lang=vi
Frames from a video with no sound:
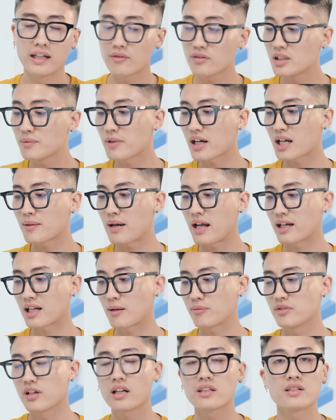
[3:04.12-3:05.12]
Nếu như mà các bạn
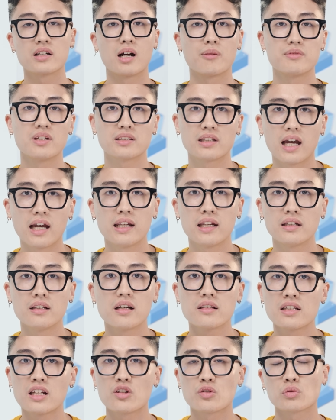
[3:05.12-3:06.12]
gặp những cái trường hợp như thế thì
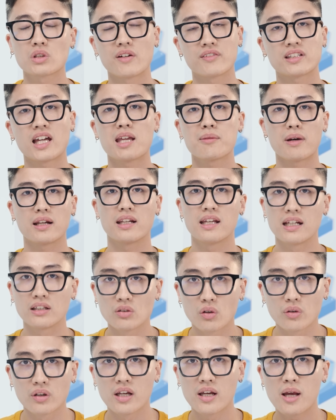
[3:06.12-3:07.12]
đương nhiên là chúng ta phải thay màn
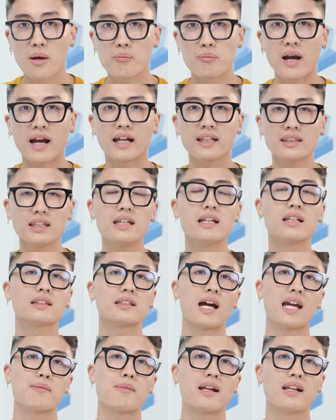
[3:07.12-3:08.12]
hình thôi. Mà cái
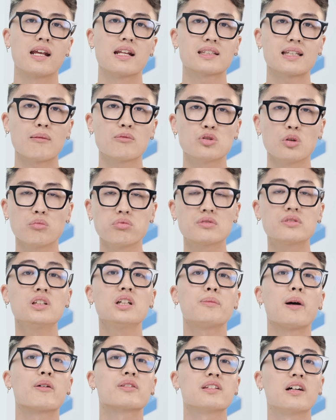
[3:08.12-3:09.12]
tiền thay màn hình Samsung
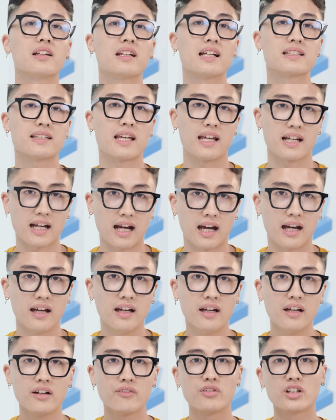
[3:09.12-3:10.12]
chưa bao giờ là rẻ cả
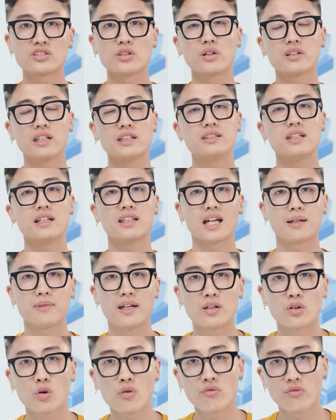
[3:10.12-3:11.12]
Vừa rồi thì chị nhà
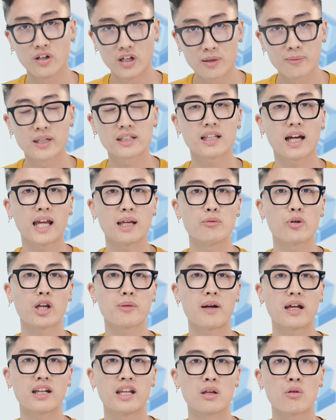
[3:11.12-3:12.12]
mình cũng vừa mới thay một
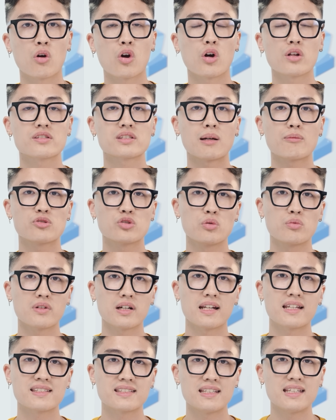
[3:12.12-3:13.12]
cái màn hình của con Samsung
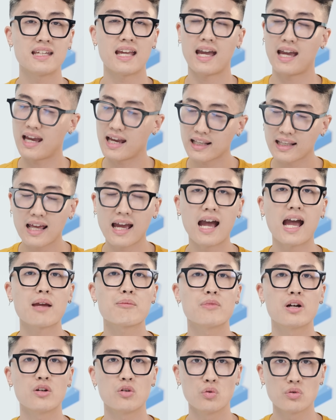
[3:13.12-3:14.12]
Galaxy S20